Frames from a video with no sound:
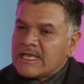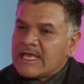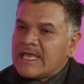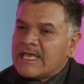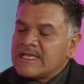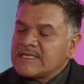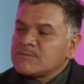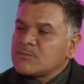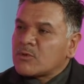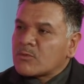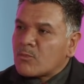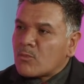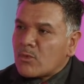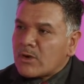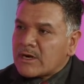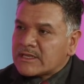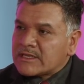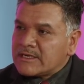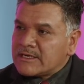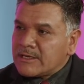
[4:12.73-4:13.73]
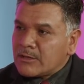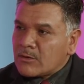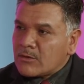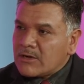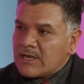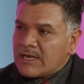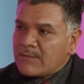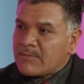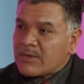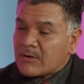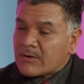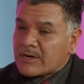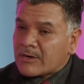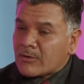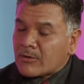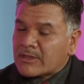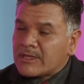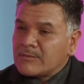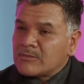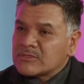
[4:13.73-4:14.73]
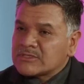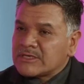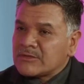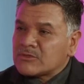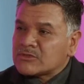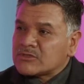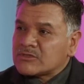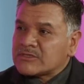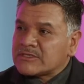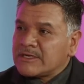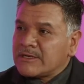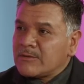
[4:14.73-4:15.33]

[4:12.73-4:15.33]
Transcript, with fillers: es por muerte neuronal, pero recordemos que nuestro